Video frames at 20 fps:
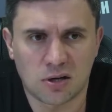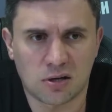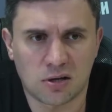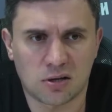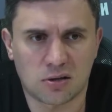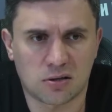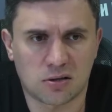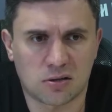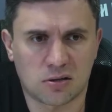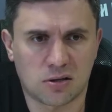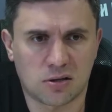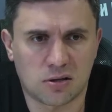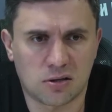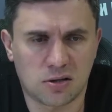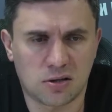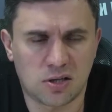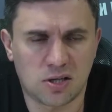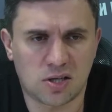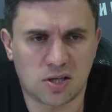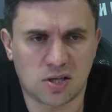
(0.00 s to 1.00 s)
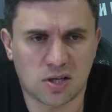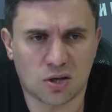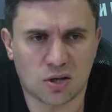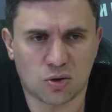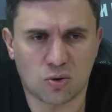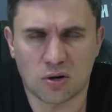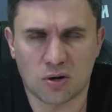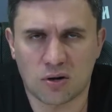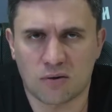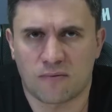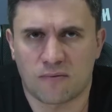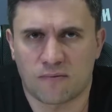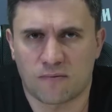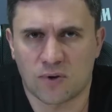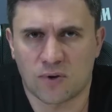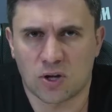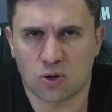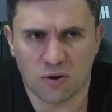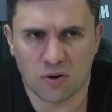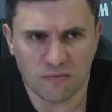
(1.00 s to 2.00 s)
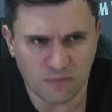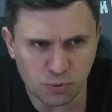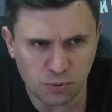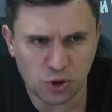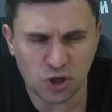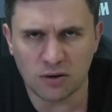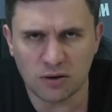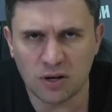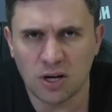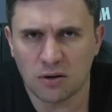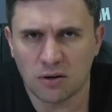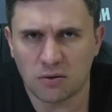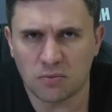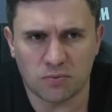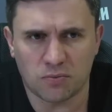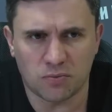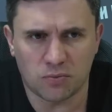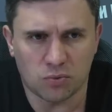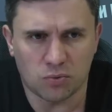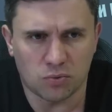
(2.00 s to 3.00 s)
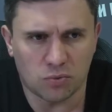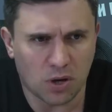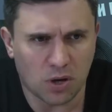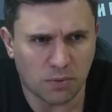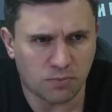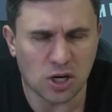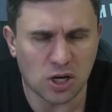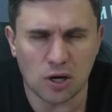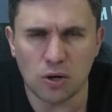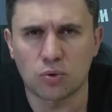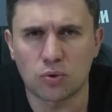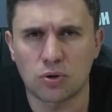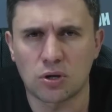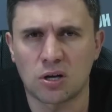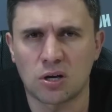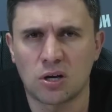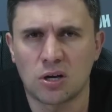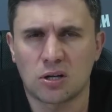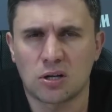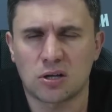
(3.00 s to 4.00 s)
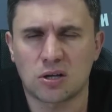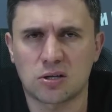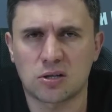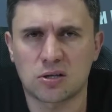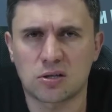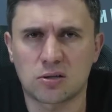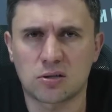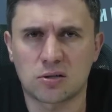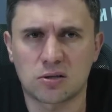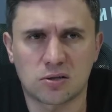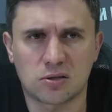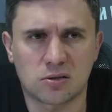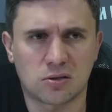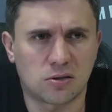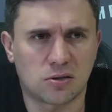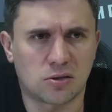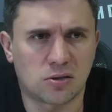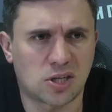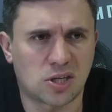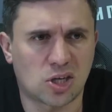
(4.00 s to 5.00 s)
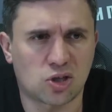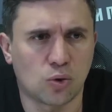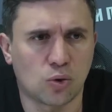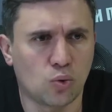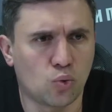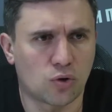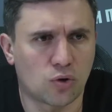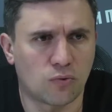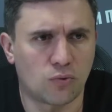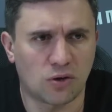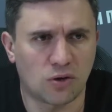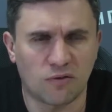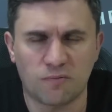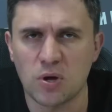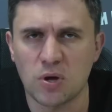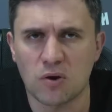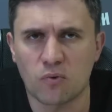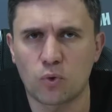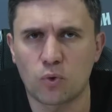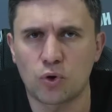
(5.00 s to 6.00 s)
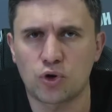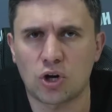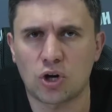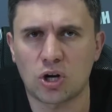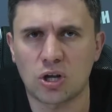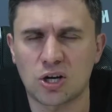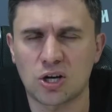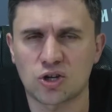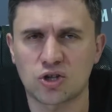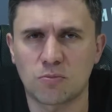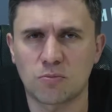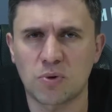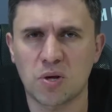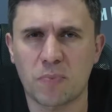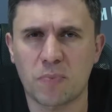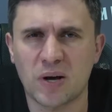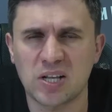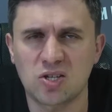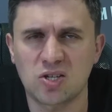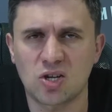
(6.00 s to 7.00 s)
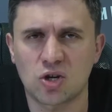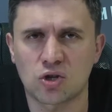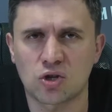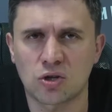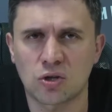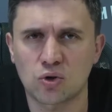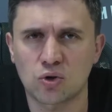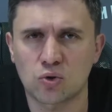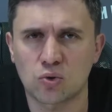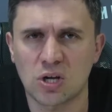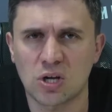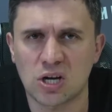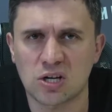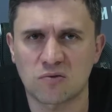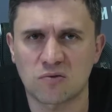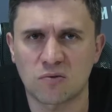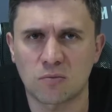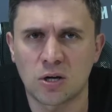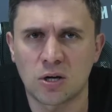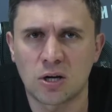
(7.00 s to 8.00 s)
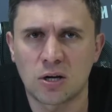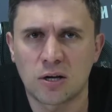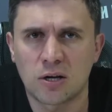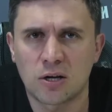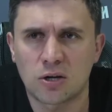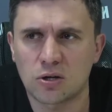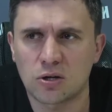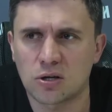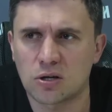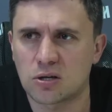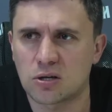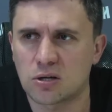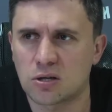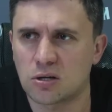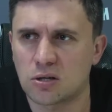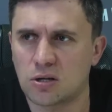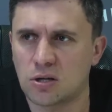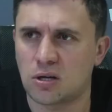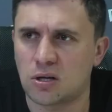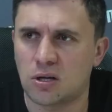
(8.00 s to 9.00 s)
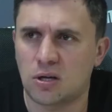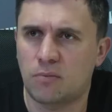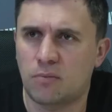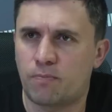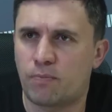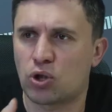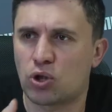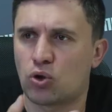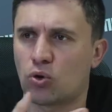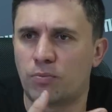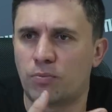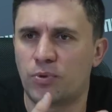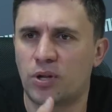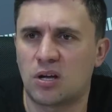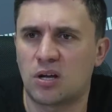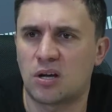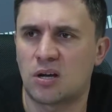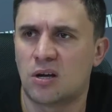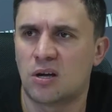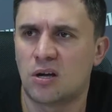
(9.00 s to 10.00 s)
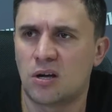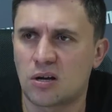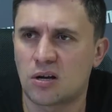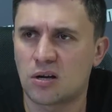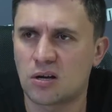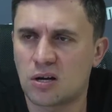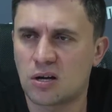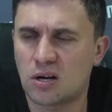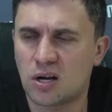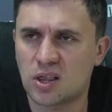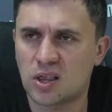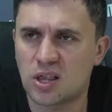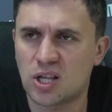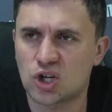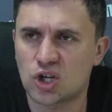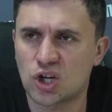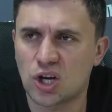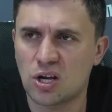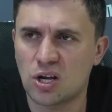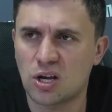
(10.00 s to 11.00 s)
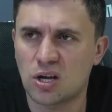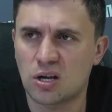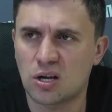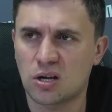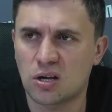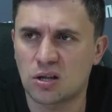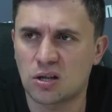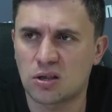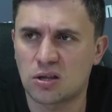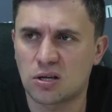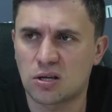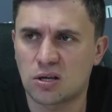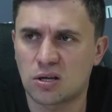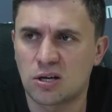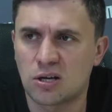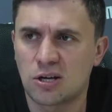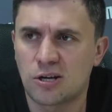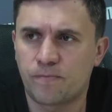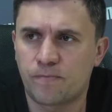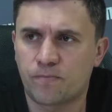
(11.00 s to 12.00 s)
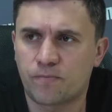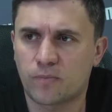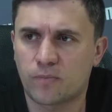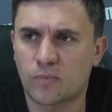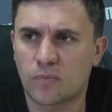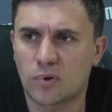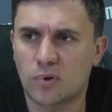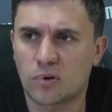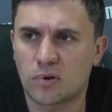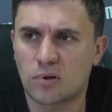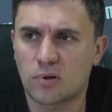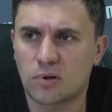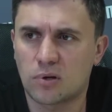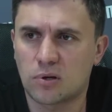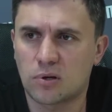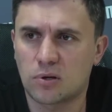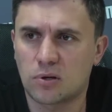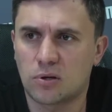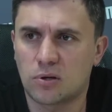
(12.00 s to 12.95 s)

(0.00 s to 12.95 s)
это дети, которые, которые вообще ну, абсолютно заслуживают и в первую очередь должны быть поддержаны государством. И подобное отношение это Э,